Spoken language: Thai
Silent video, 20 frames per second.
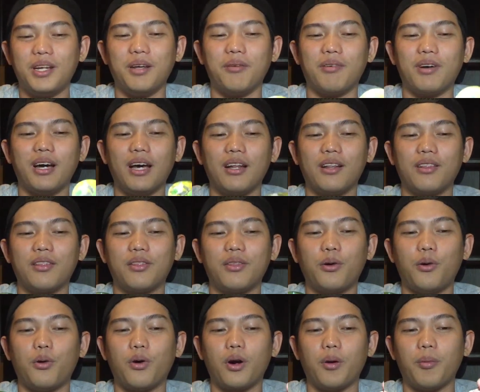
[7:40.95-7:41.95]
เป็นถึงกับ
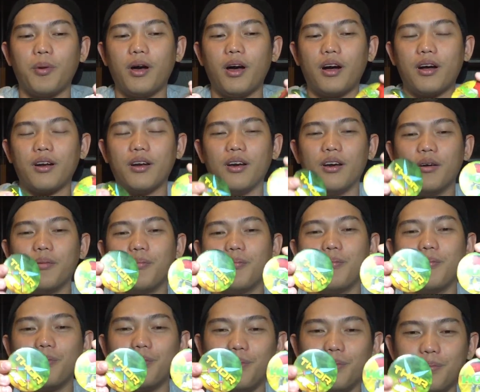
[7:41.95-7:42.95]
โตกับพักนะค
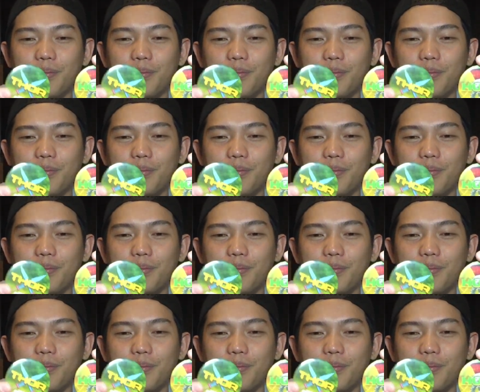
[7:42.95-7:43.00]
รับ